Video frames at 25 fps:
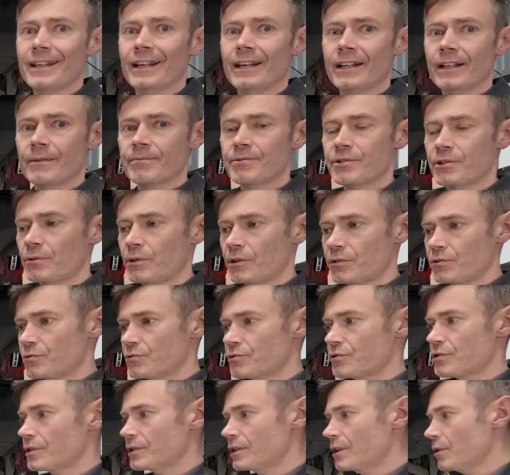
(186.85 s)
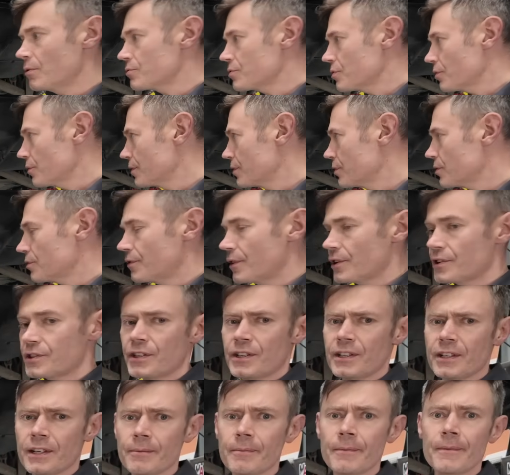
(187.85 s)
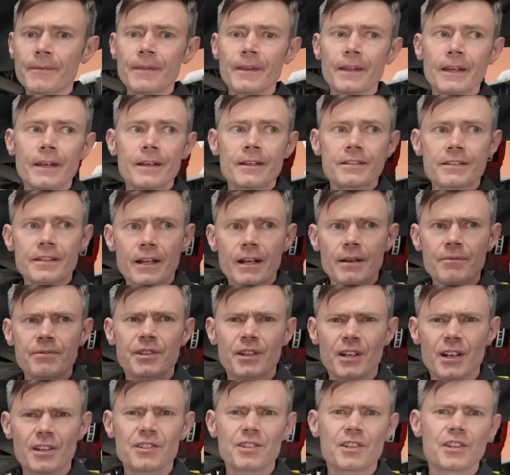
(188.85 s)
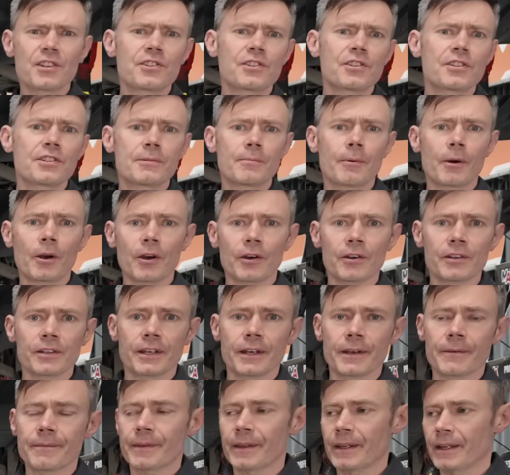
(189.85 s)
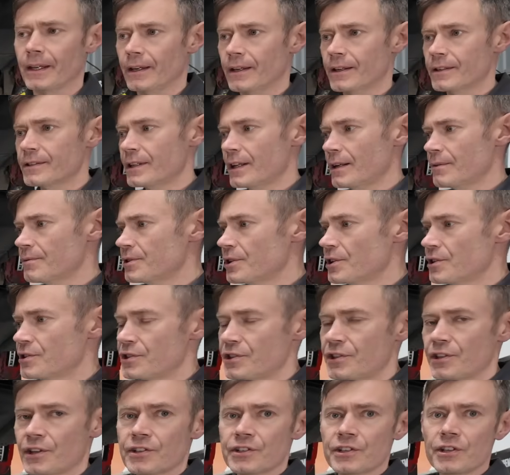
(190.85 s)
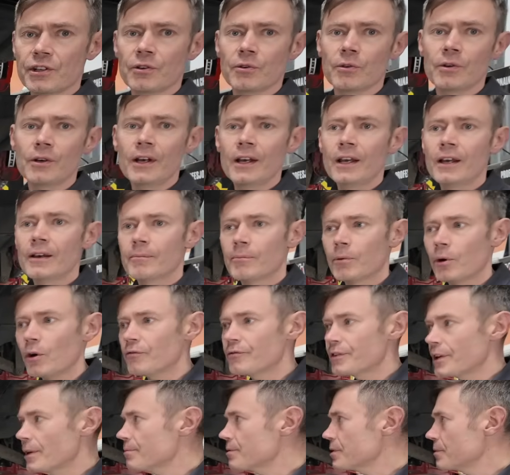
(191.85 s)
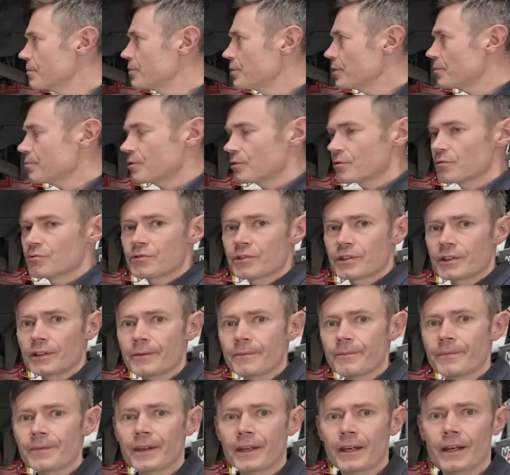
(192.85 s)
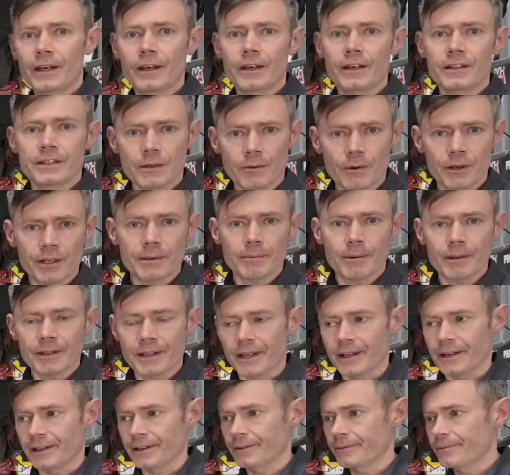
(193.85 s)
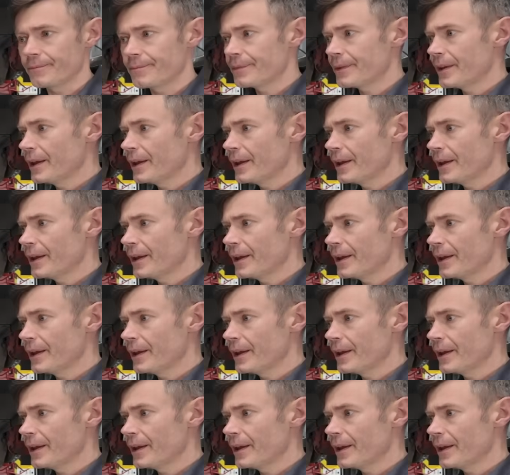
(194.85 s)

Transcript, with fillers: Ja na przykład już nauczony doświadczeniem staram się raczej jeździć spokojnie, e, staram się jeździć na chillu, bo wiem, że mi to przedłuży e, działanie baterii.